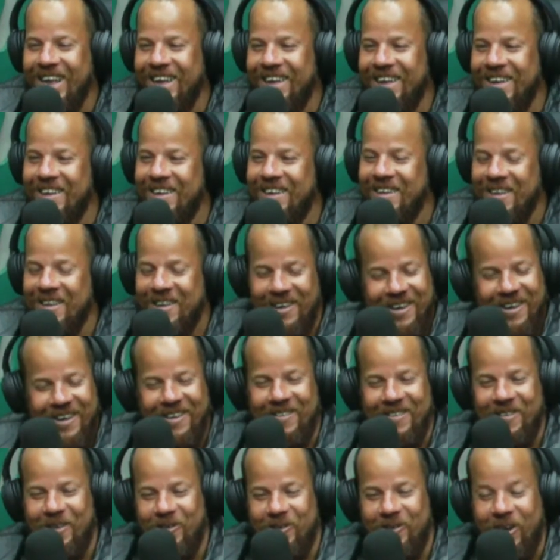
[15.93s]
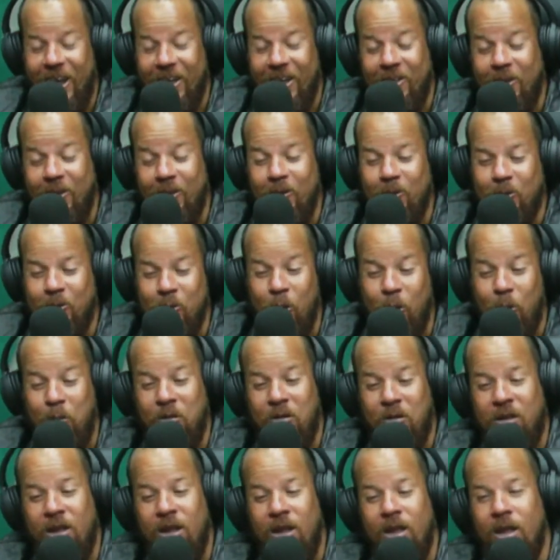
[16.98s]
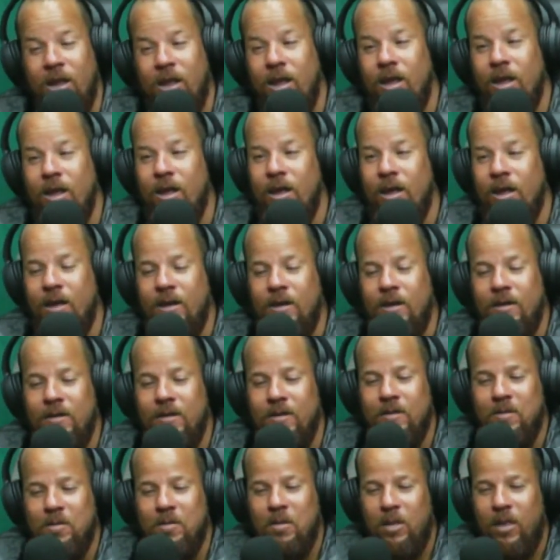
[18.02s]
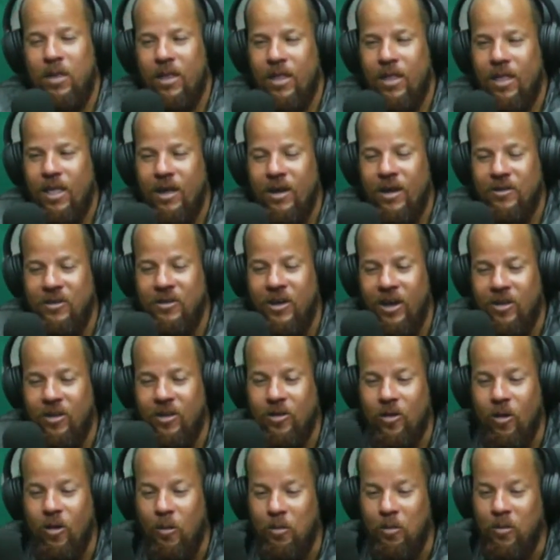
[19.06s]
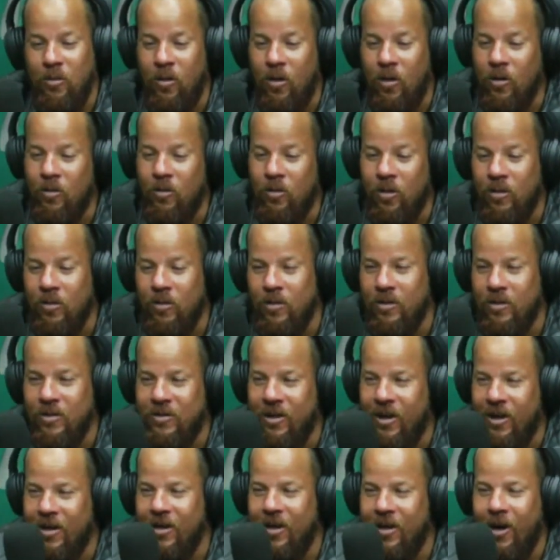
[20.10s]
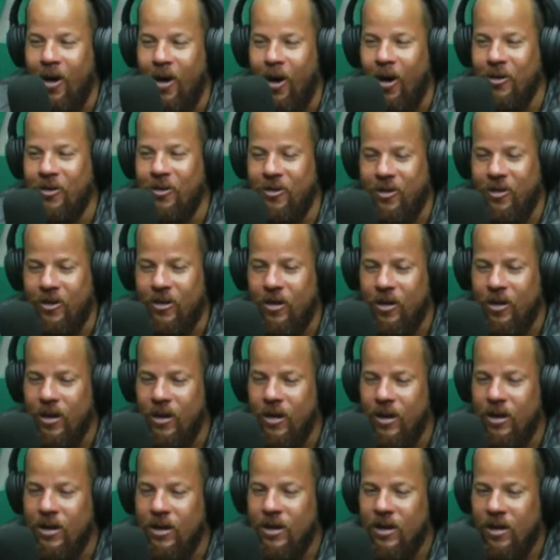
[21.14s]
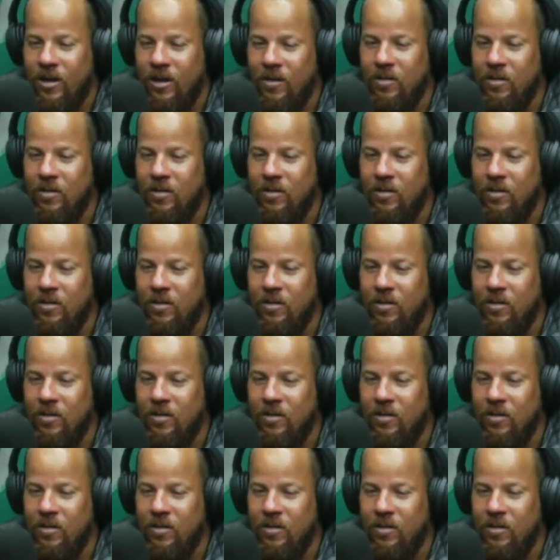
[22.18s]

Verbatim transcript: Fala das. Gente, não pedi. O microfone tá aqui. Gente, não pedi. Ô, oh, gente. Tá ouvindo